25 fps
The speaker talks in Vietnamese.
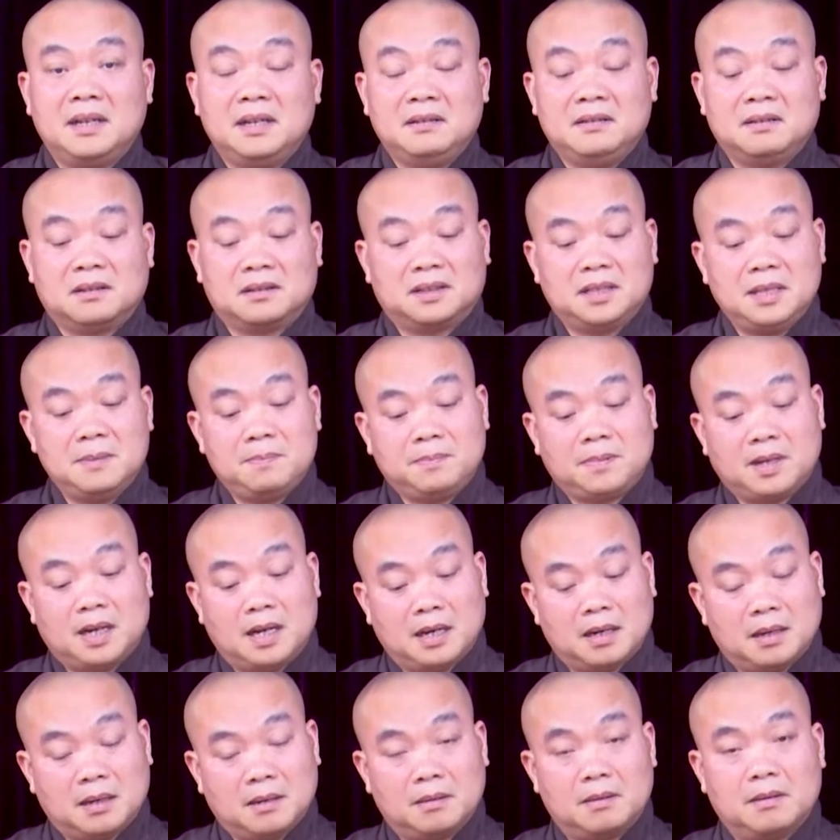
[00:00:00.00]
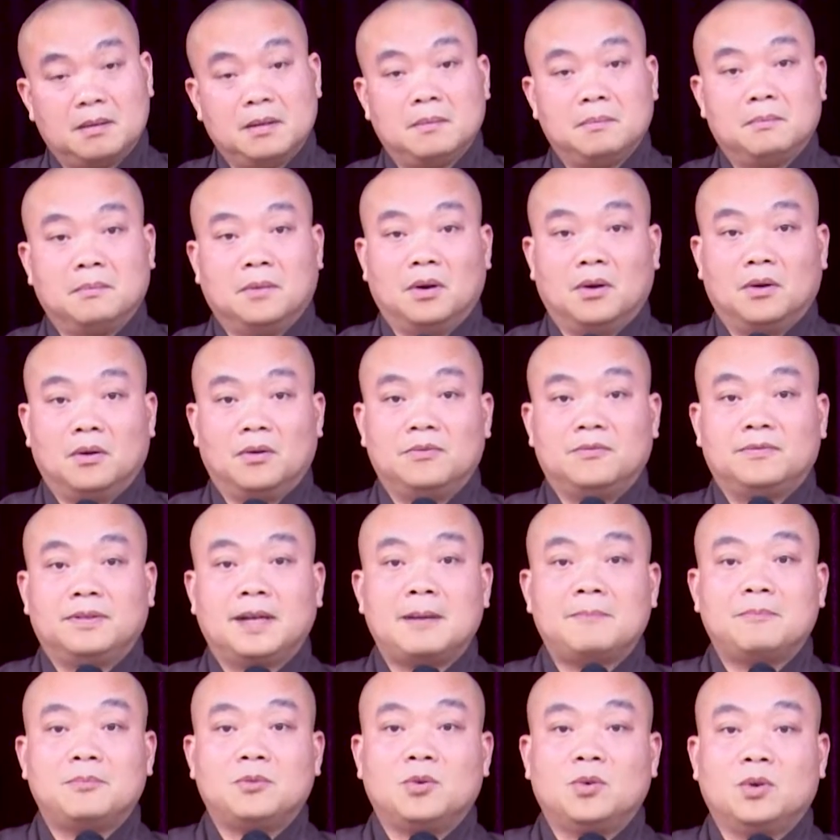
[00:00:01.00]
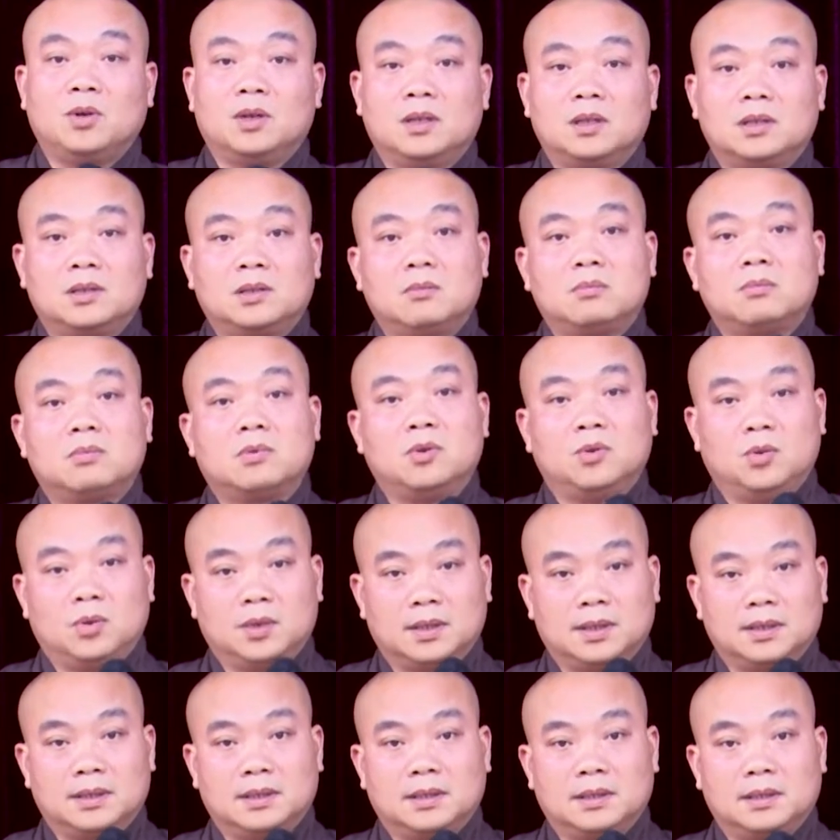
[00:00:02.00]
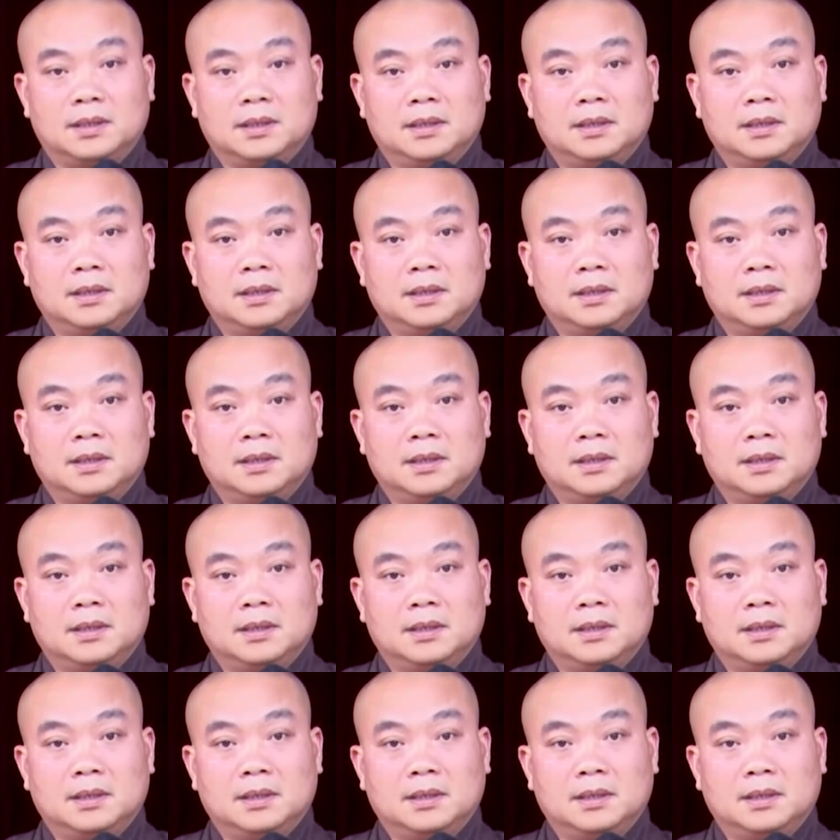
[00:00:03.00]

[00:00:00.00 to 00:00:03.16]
được tiếp cận bộ pháp uẩn túc luận